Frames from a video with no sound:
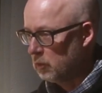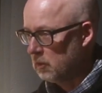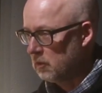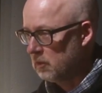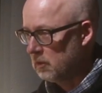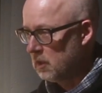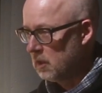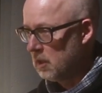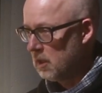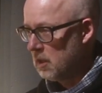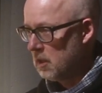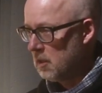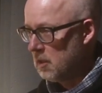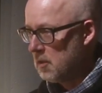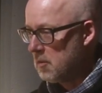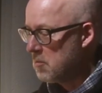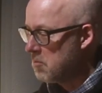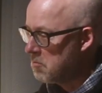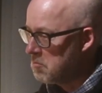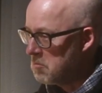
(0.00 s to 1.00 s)
Und
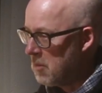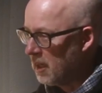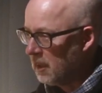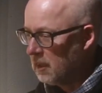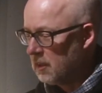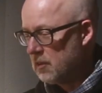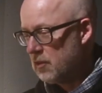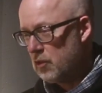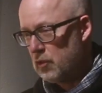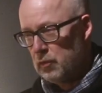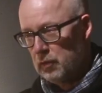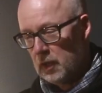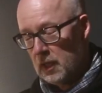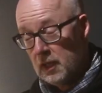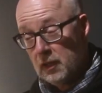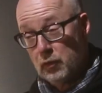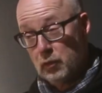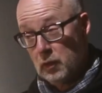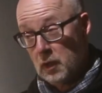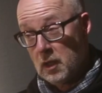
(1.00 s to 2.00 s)
Manches ist
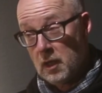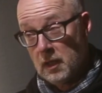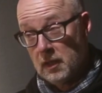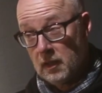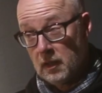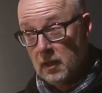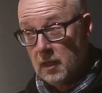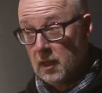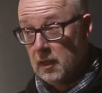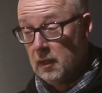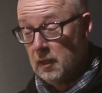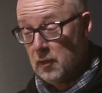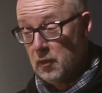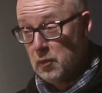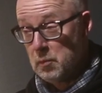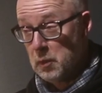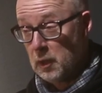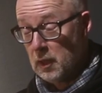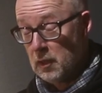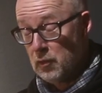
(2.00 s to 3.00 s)
vielleicht sogar eine kleine
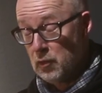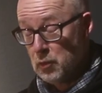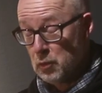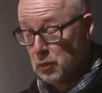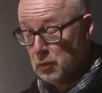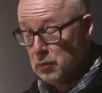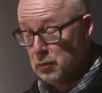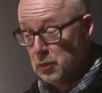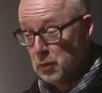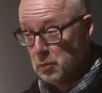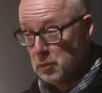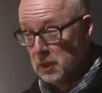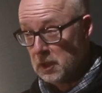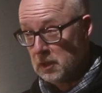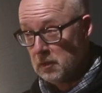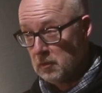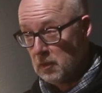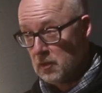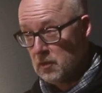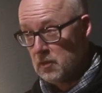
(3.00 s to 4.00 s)
Inspiration für
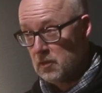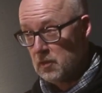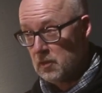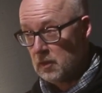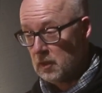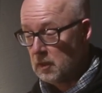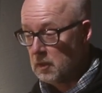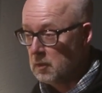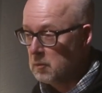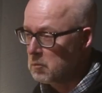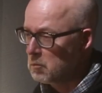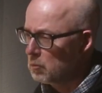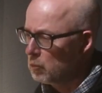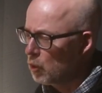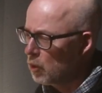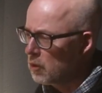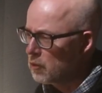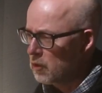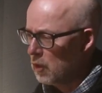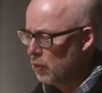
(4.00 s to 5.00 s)
mich, was
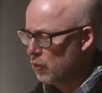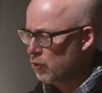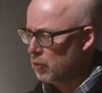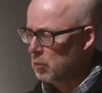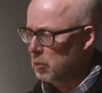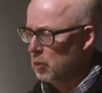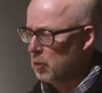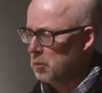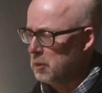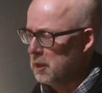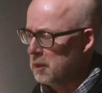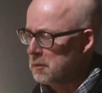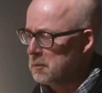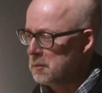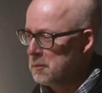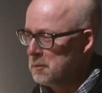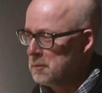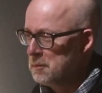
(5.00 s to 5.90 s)
ähm, Neues auszuprobieren.